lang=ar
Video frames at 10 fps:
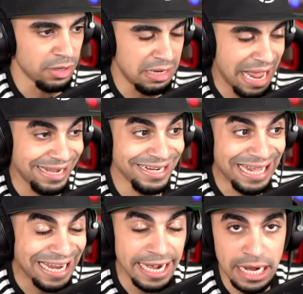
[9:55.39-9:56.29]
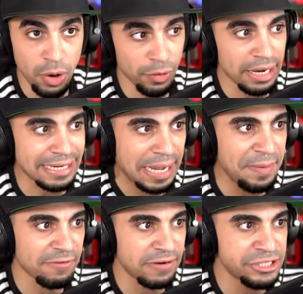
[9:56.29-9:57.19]
لان عرض الاوراق
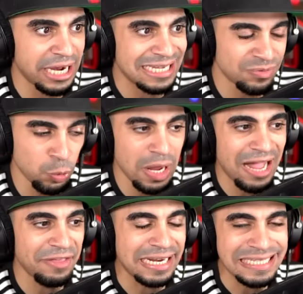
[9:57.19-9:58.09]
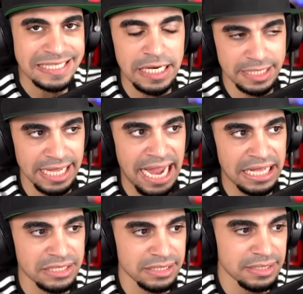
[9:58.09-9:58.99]
كبير فالجهاز مو قادر ينزل
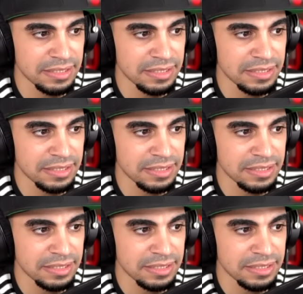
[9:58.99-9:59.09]
لتحت